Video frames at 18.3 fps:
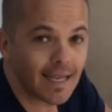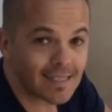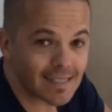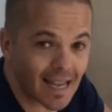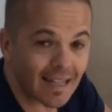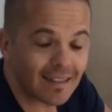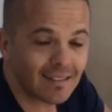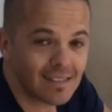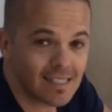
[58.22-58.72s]
Es
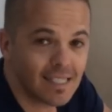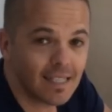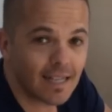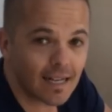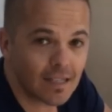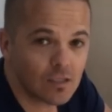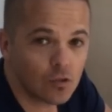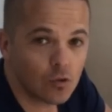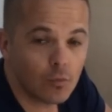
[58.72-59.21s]
handelt sich
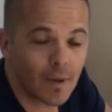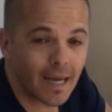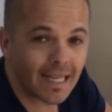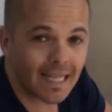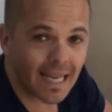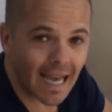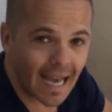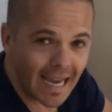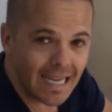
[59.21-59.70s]
also um ein
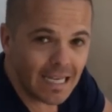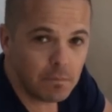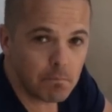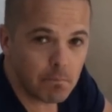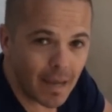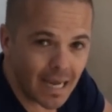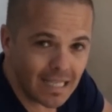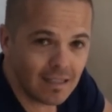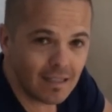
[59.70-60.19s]
rein
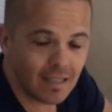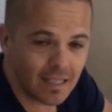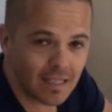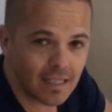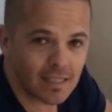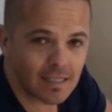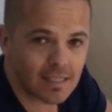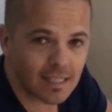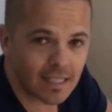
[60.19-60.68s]

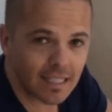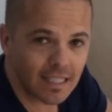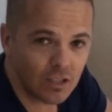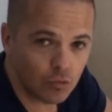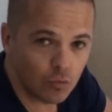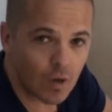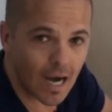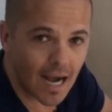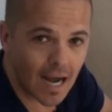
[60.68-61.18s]
männliches
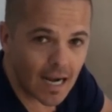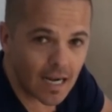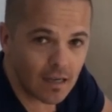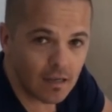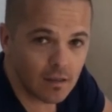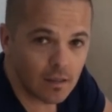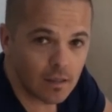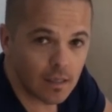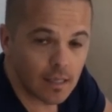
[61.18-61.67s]
Ritual,